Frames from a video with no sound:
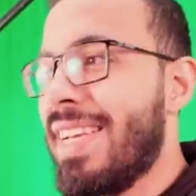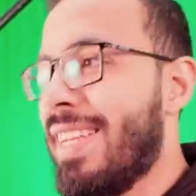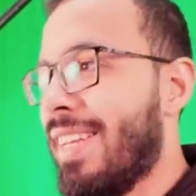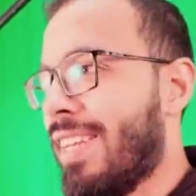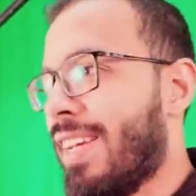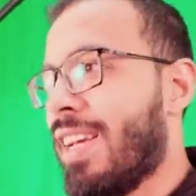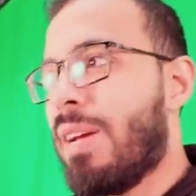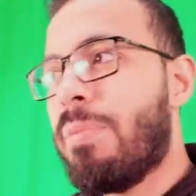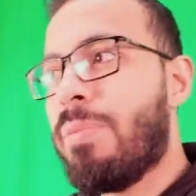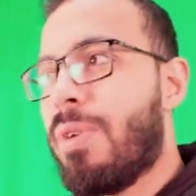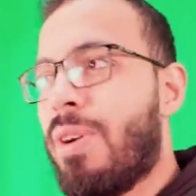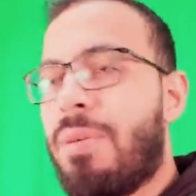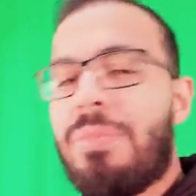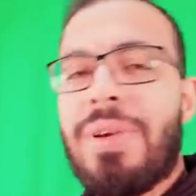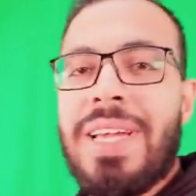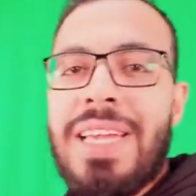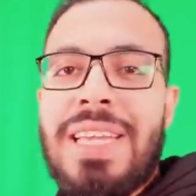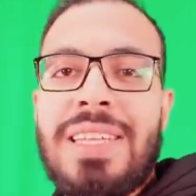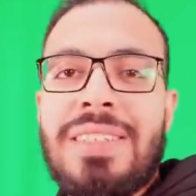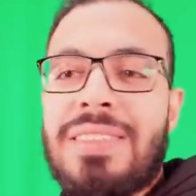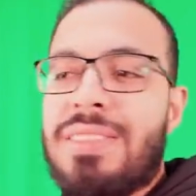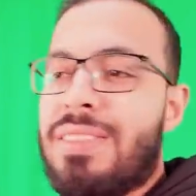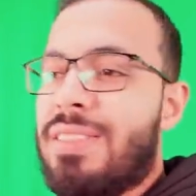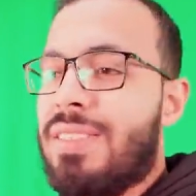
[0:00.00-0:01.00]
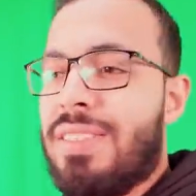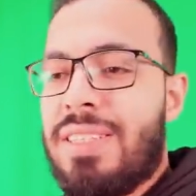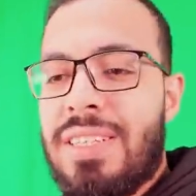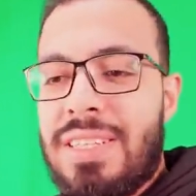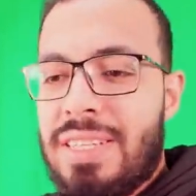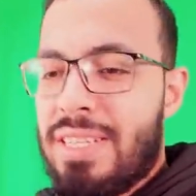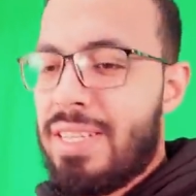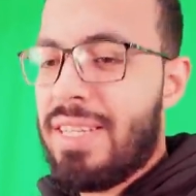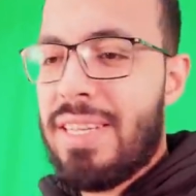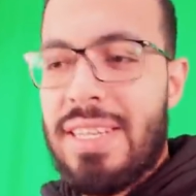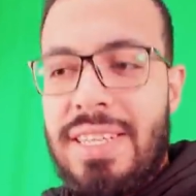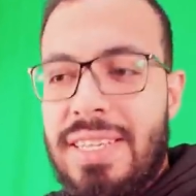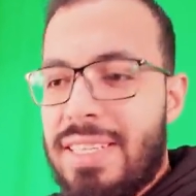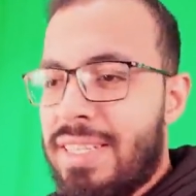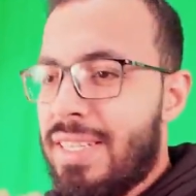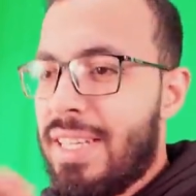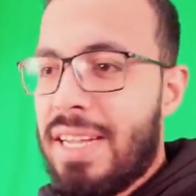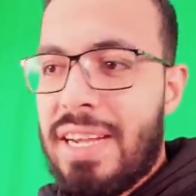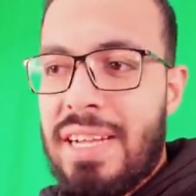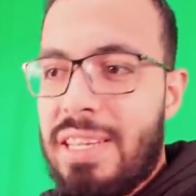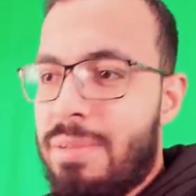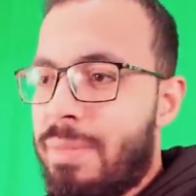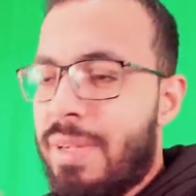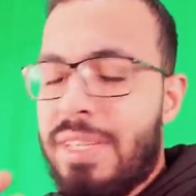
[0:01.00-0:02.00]
الكاميرا بقيت
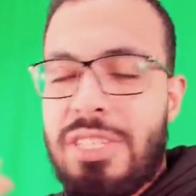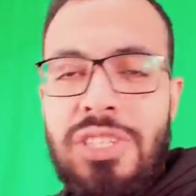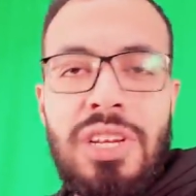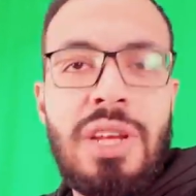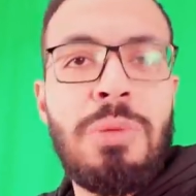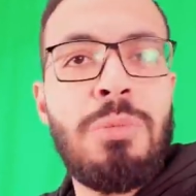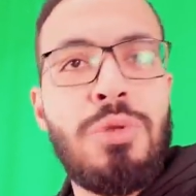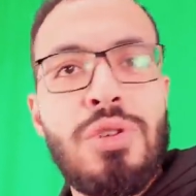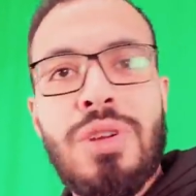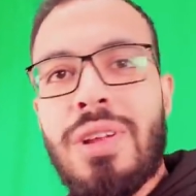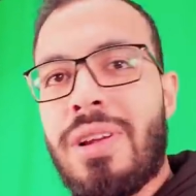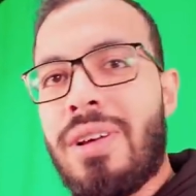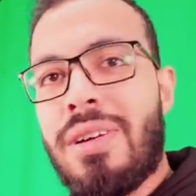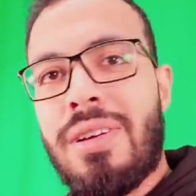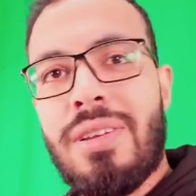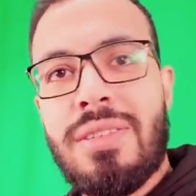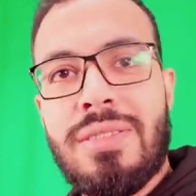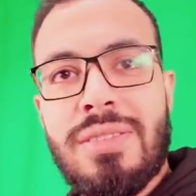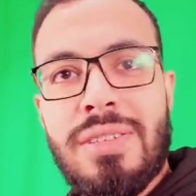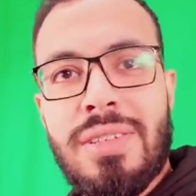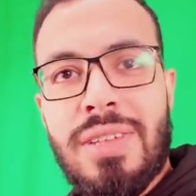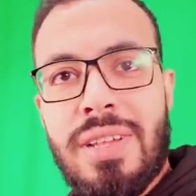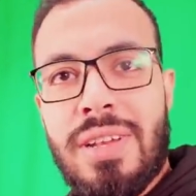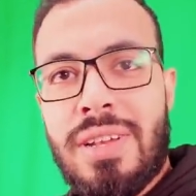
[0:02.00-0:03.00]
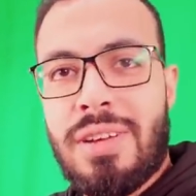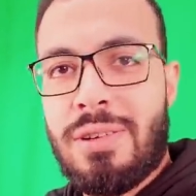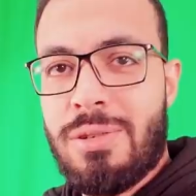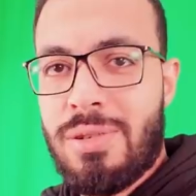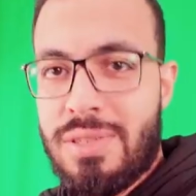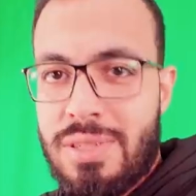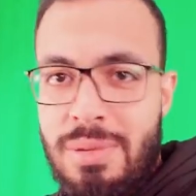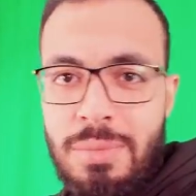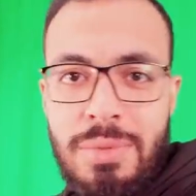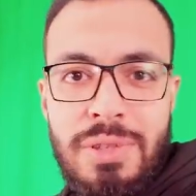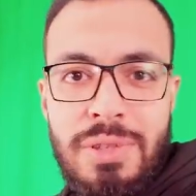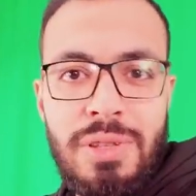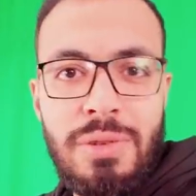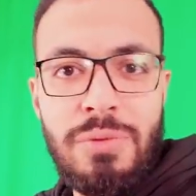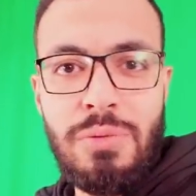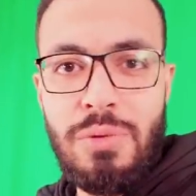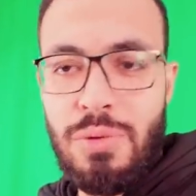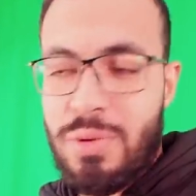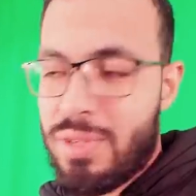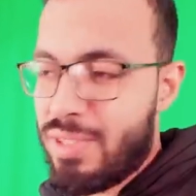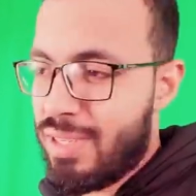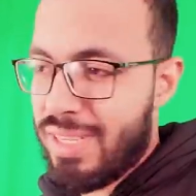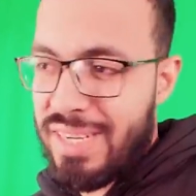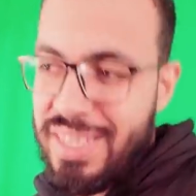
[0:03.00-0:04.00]
يعني ما عنديش اي مشكله خالص ان انا اقعد اظبط
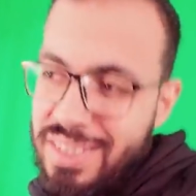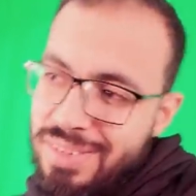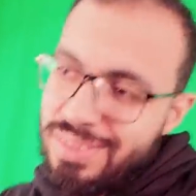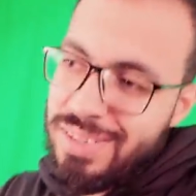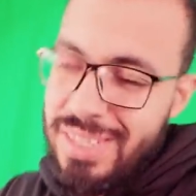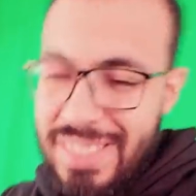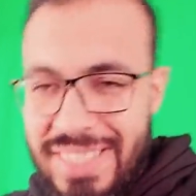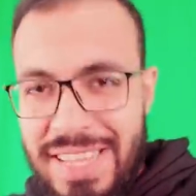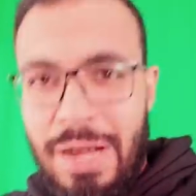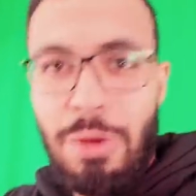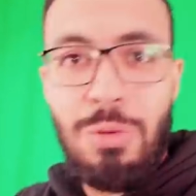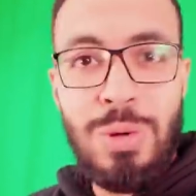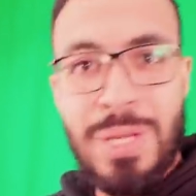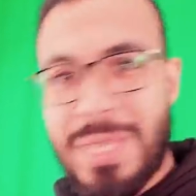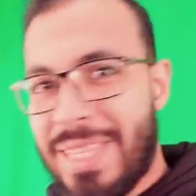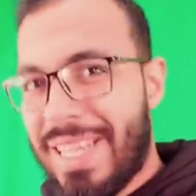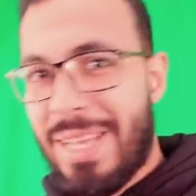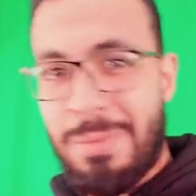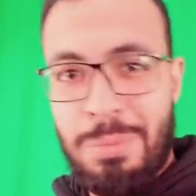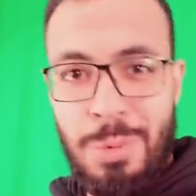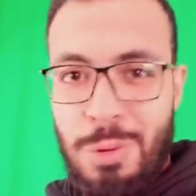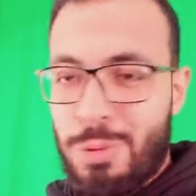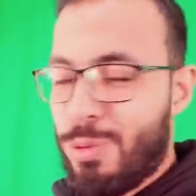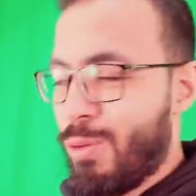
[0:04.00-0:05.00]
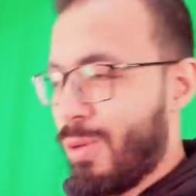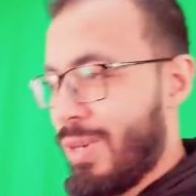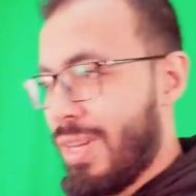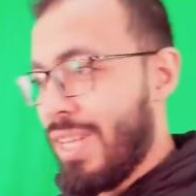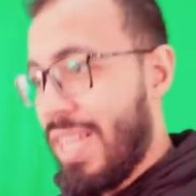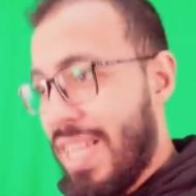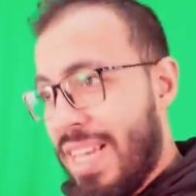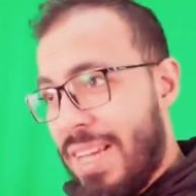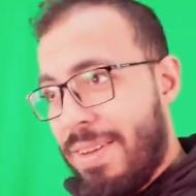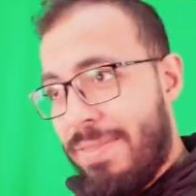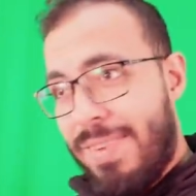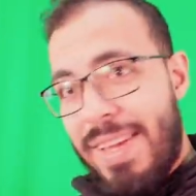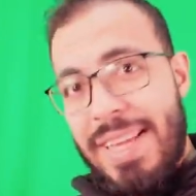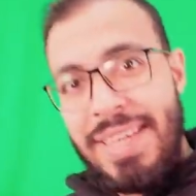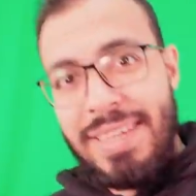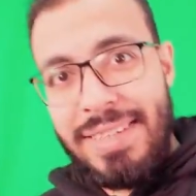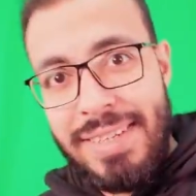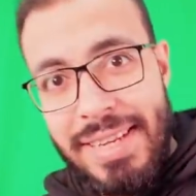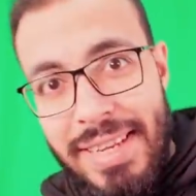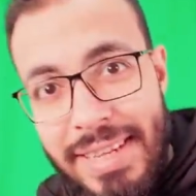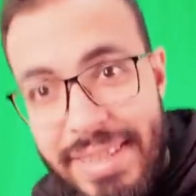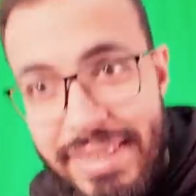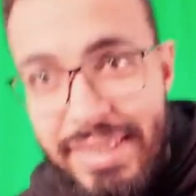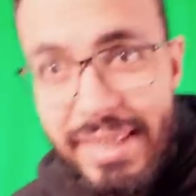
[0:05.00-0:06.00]
الفوكس يعني اتعودت على الموضوع
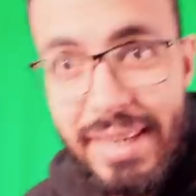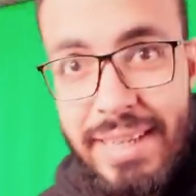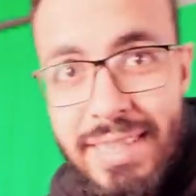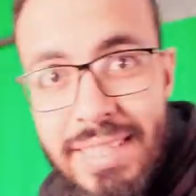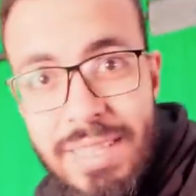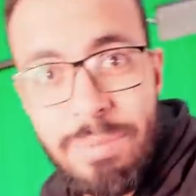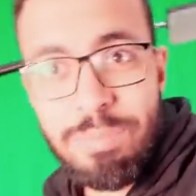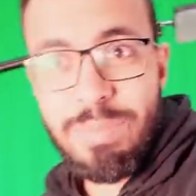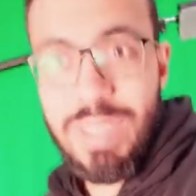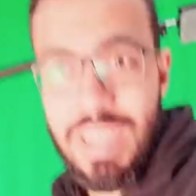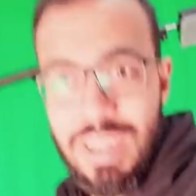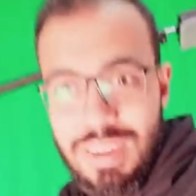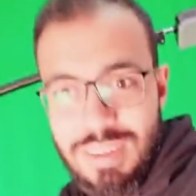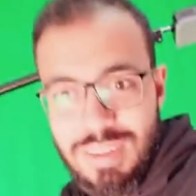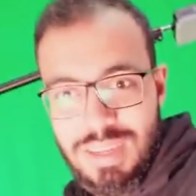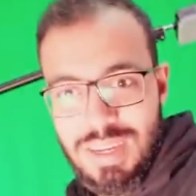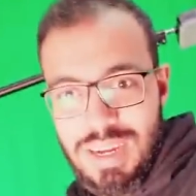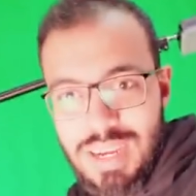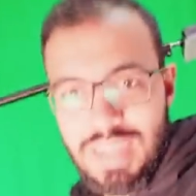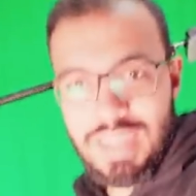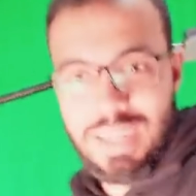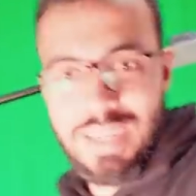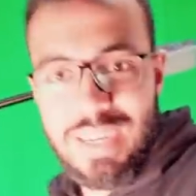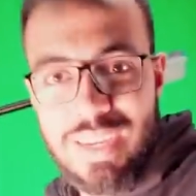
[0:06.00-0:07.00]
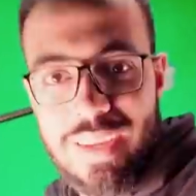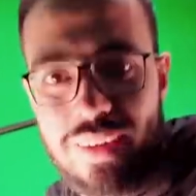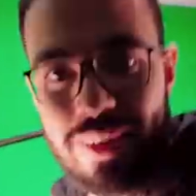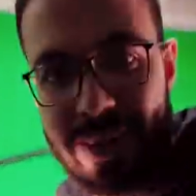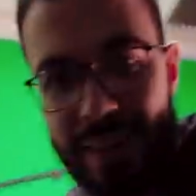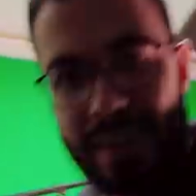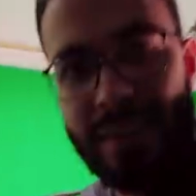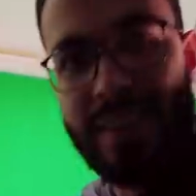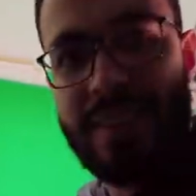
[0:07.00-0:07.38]
فخلينا نبدا على خير